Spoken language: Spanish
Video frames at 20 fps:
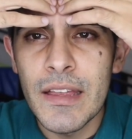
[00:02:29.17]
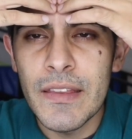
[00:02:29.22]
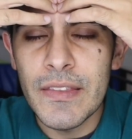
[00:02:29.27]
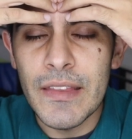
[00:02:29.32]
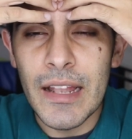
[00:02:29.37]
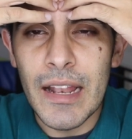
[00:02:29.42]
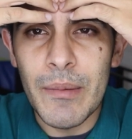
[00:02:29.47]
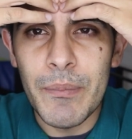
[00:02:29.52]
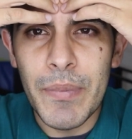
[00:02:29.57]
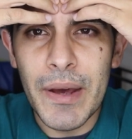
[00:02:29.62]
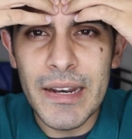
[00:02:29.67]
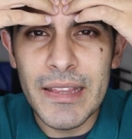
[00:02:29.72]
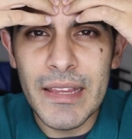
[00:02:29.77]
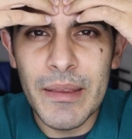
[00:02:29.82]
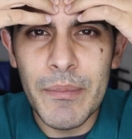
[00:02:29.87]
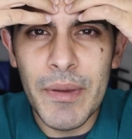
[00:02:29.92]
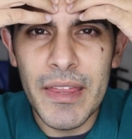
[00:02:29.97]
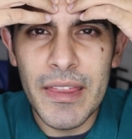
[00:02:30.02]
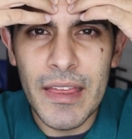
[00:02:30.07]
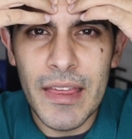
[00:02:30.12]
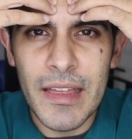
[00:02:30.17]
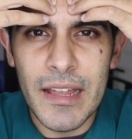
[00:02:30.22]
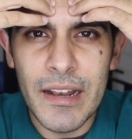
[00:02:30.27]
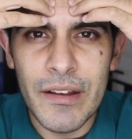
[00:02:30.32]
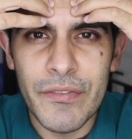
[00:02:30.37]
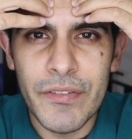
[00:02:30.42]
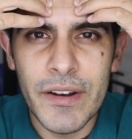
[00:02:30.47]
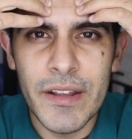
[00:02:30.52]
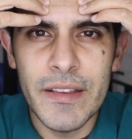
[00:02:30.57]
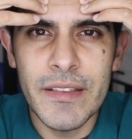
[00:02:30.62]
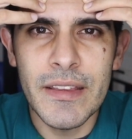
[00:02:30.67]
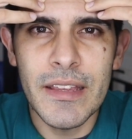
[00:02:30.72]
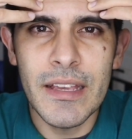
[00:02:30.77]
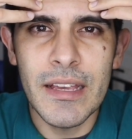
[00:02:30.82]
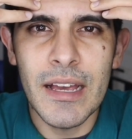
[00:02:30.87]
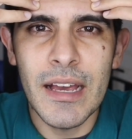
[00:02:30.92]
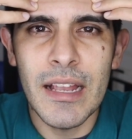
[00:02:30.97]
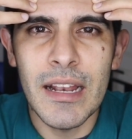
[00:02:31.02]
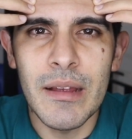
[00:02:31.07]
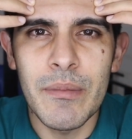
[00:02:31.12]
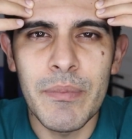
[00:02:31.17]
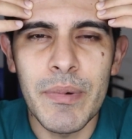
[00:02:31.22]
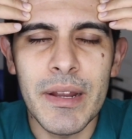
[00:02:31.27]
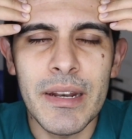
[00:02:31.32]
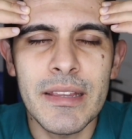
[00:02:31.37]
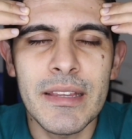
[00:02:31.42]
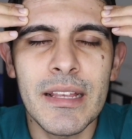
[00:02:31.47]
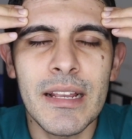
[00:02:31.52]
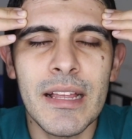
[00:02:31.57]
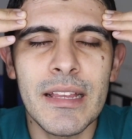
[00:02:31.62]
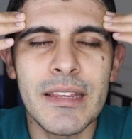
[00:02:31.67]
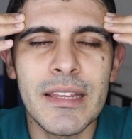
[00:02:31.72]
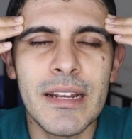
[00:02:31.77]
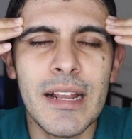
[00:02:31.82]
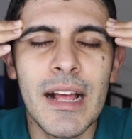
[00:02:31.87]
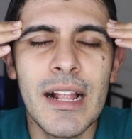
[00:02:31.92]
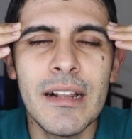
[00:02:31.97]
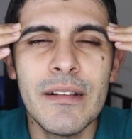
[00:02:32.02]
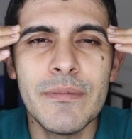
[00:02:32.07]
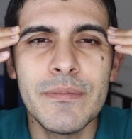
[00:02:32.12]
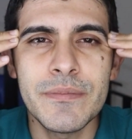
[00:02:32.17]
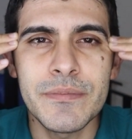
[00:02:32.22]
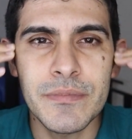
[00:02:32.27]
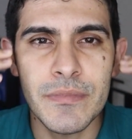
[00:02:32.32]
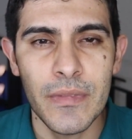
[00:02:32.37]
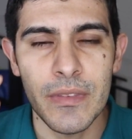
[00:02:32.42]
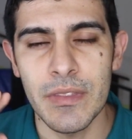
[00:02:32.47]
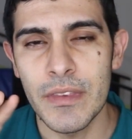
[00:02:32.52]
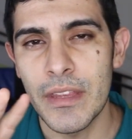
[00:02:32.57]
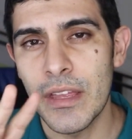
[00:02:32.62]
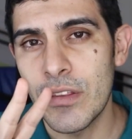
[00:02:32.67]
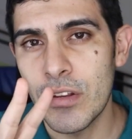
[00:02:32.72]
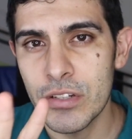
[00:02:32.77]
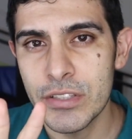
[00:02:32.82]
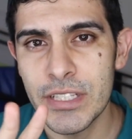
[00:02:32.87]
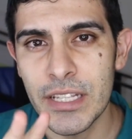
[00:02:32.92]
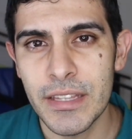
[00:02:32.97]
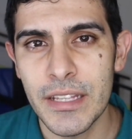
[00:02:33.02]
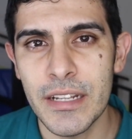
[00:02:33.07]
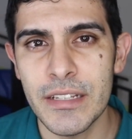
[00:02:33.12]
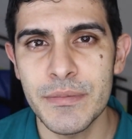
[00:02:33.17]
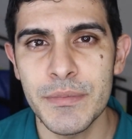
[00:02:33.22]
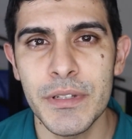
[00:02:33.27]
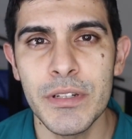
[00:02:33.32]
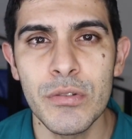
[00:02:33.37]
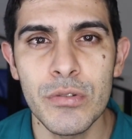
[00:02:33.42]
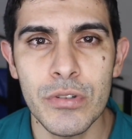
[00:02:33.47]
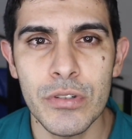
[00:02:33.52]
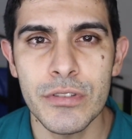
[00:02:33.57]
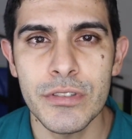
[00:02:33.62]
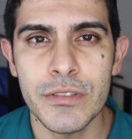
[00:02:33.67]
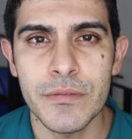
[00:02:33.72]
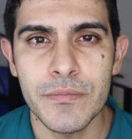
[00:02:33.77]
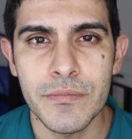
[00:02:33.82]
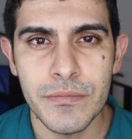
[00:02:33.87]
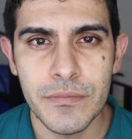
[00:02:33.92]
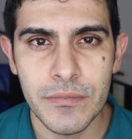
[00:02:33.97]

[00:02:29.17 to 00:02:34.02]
de la parte media de la frente a la parte lateral, de 2 a 3 minutos.